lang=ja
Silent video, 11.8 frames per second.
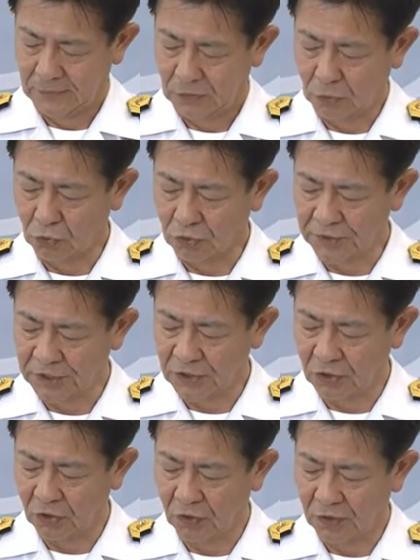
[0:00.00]
国民
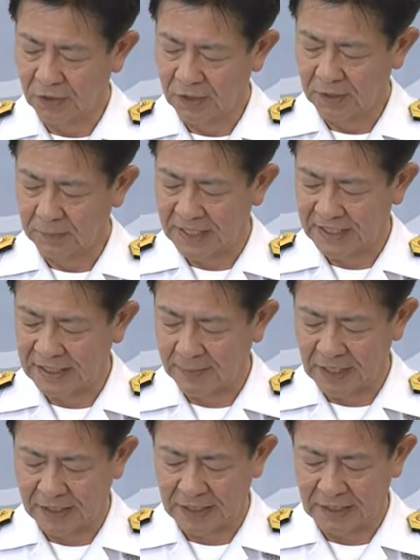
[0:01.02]
の皆
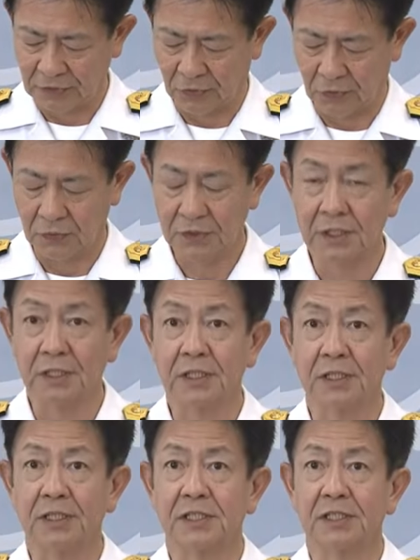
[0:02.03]
様からの
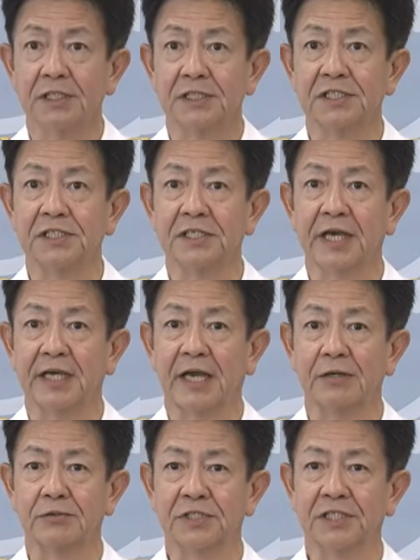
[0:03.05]
信頼
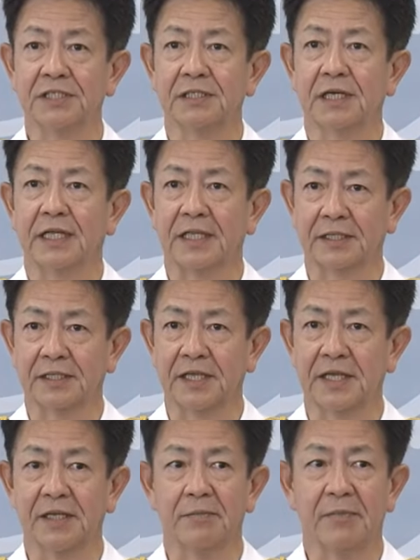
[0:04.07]
回復に当たっ
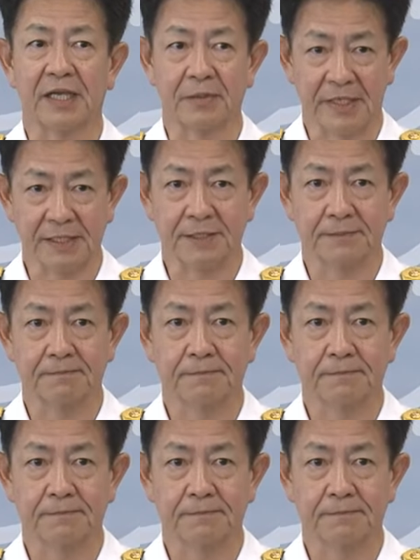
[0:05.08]
てまいります。